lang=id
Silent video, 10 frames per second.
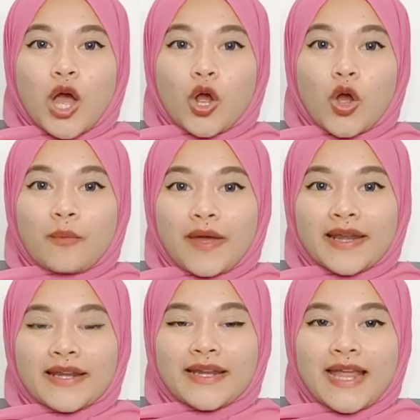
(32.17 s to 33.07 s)

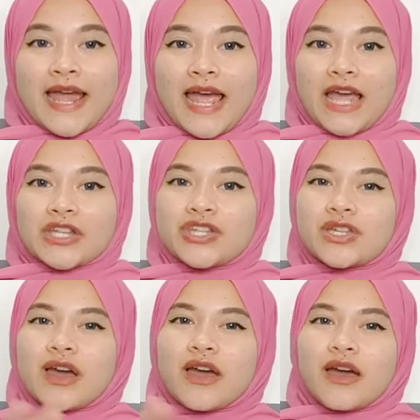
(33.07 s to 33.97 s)
comment, and
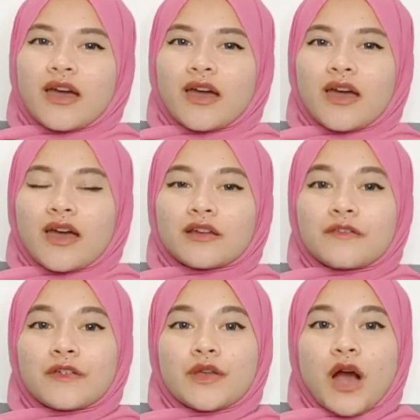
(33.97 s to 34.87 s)
share
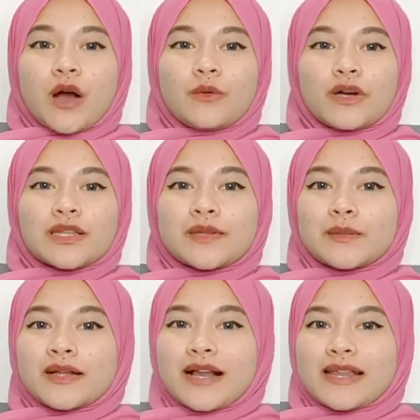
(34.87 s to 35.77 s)
video aku ke
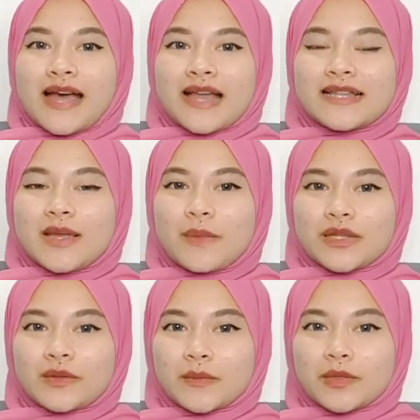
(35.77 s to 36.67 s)
teman-teman kalian. Siapa
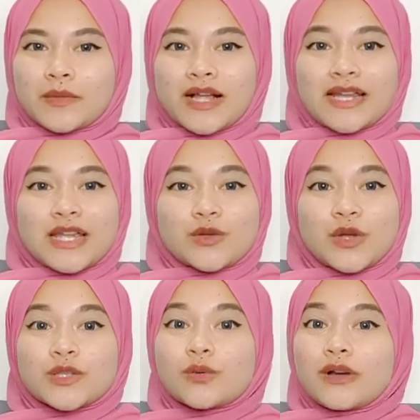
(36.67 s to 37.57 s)
tahu teman-teman kalian juga
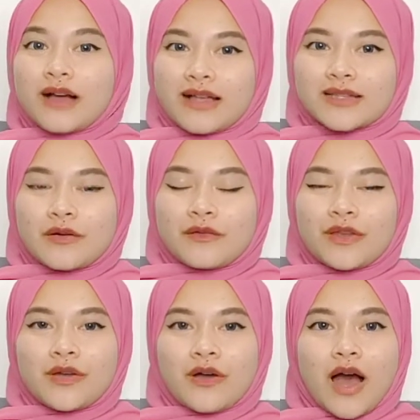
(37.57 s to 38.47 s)
suka sama
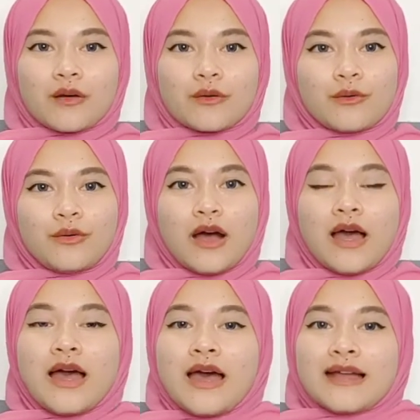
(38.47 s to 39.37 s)
video aku.
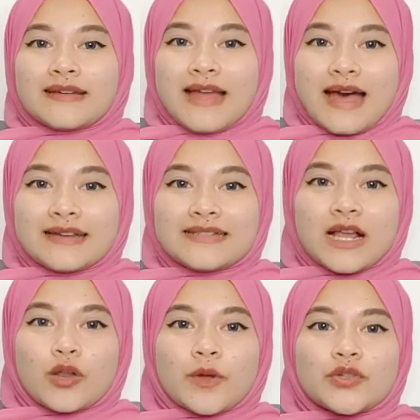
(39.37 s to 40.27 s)
Dan
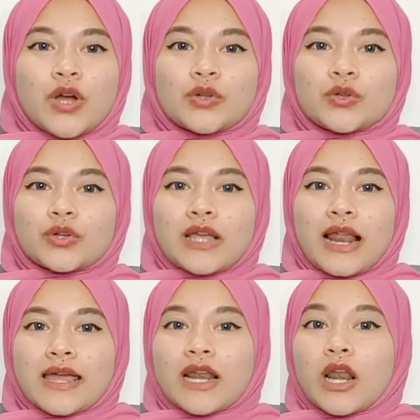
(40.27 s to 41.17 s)
jangan lupa juga untuk
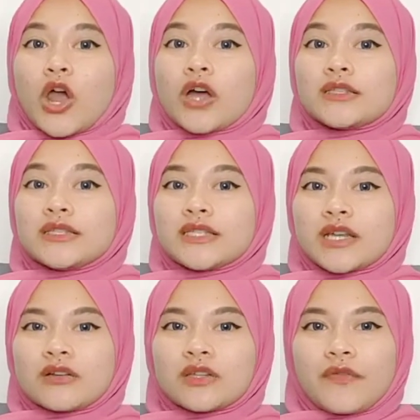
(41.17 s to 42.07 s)
nyalain
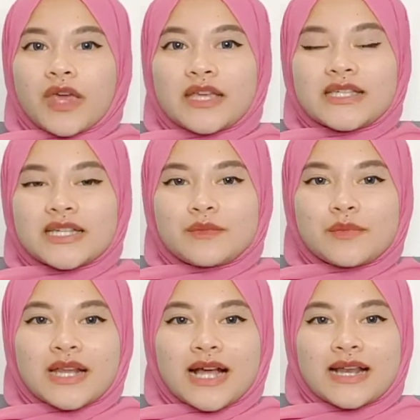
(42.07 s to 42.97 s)
lonceng notification
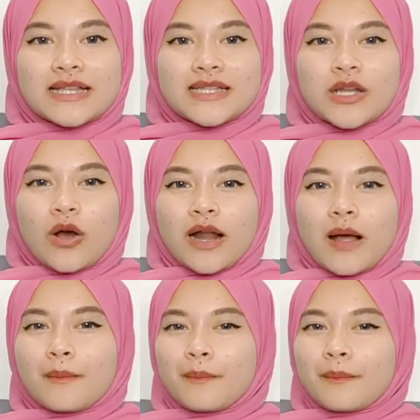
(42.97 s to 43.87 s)
biar kalian jadi
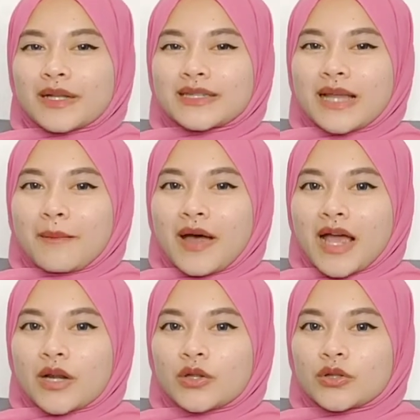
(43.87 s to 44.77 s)
orang pertama
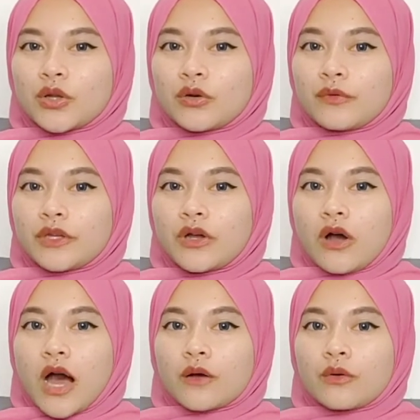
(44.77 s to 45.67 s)
yang nonton video
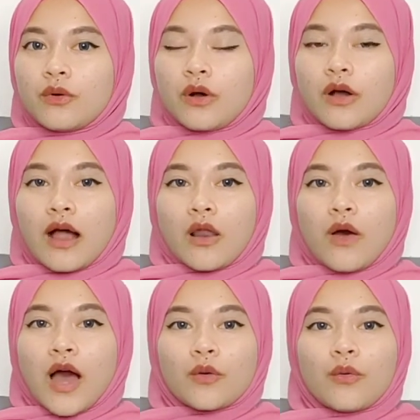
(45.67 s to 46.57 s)
aku kalau
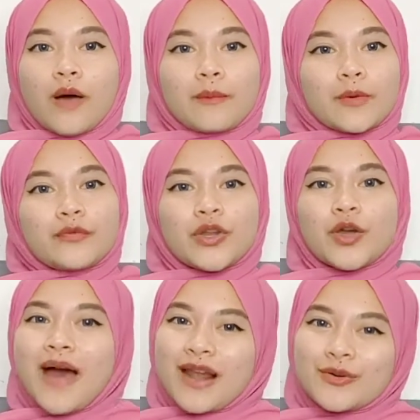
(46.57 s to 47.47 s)
aku upload video
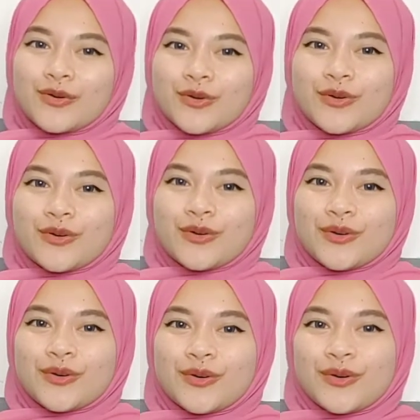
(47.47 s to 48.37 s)

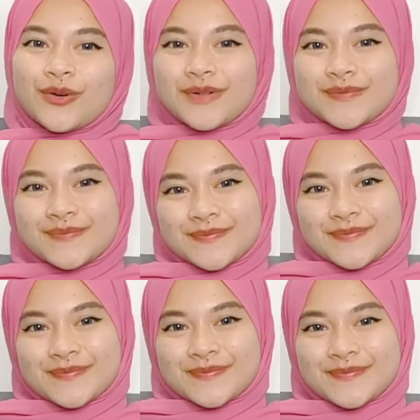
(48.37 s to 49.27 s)
baru.
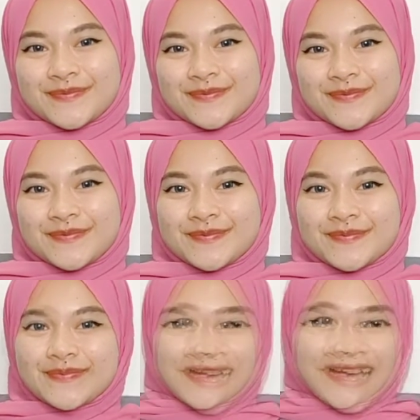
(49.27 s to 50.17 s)

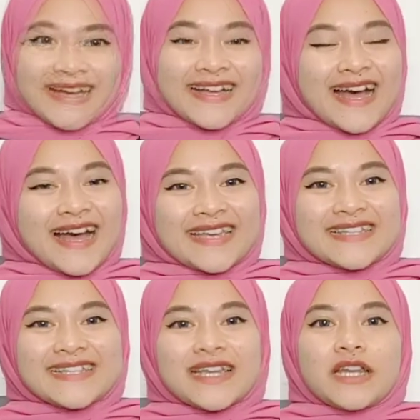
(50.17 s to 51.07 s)
Nah,
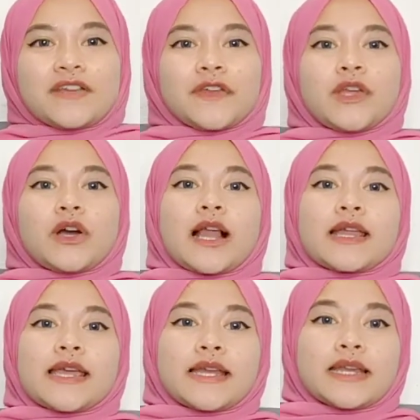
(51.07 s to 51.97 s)
guys, jadi di video
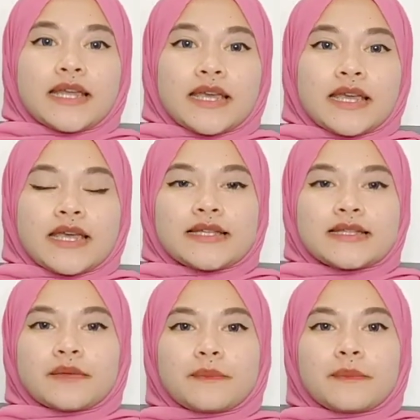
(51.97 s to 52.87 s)
kali ini
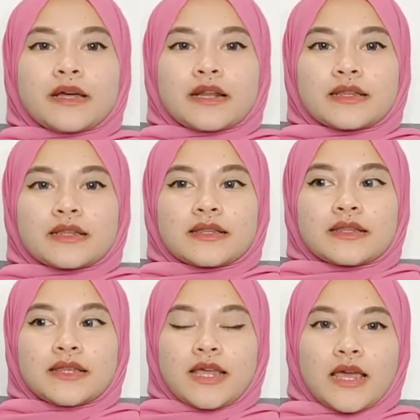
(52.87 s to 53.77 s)

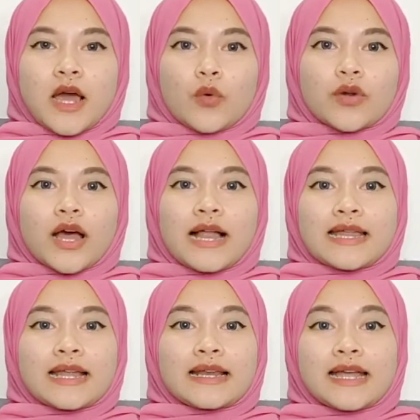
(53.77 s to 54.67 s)
seperti yang udah
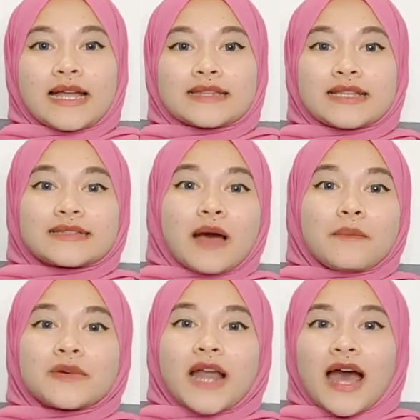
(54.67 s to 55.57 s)
kalian lihat di
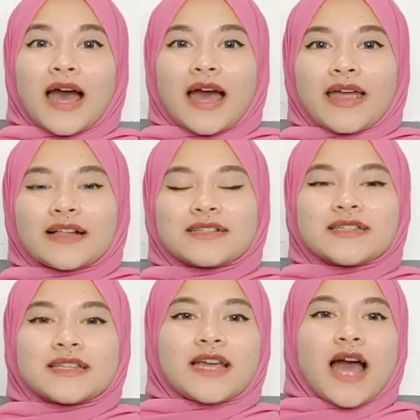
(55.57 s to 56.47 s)
thumbnail,
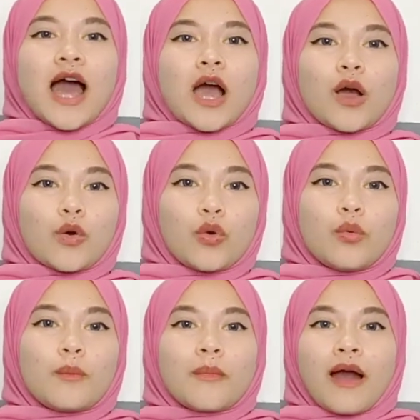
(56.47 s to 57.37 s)
jadi aku
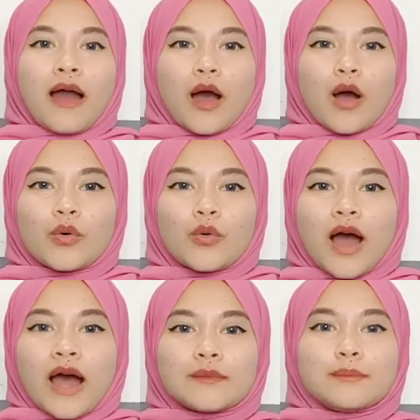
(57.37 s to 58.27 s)
mau
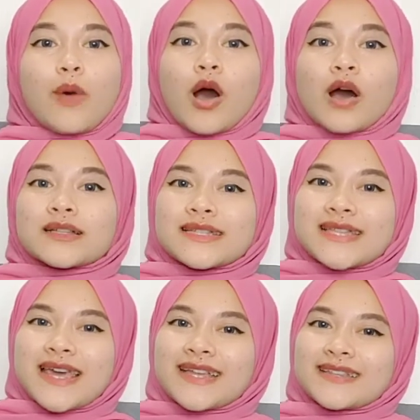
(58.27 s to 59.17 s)

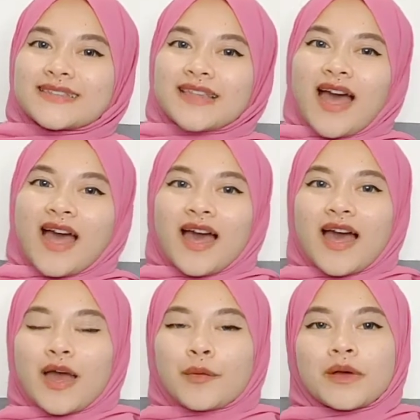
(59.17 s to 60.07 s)
unboxing
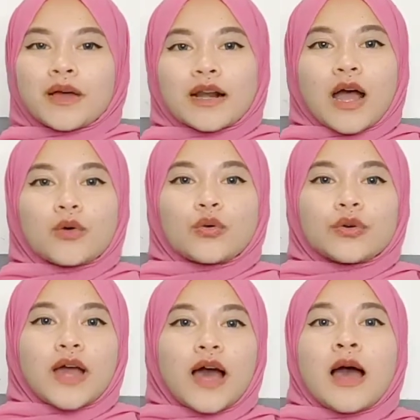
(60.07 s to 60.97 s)
time karena aku
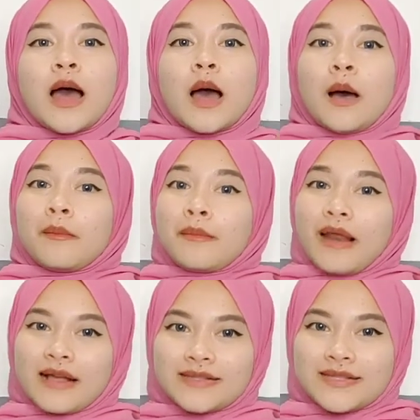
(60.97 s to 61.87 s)
udah
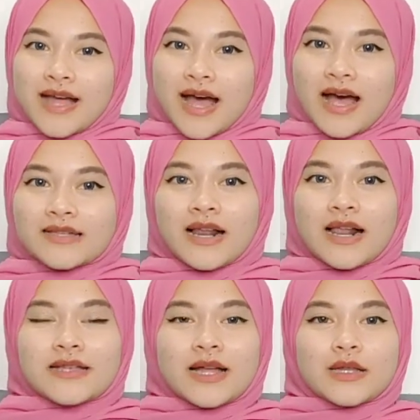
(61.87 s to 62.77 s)
belanja
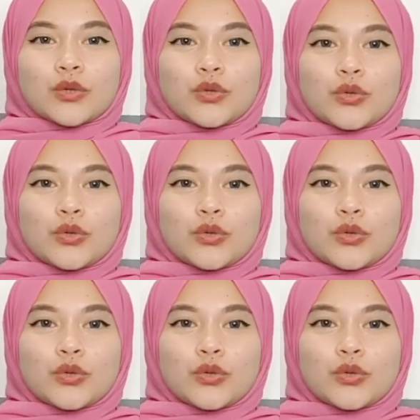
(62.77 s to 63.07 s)
salah satu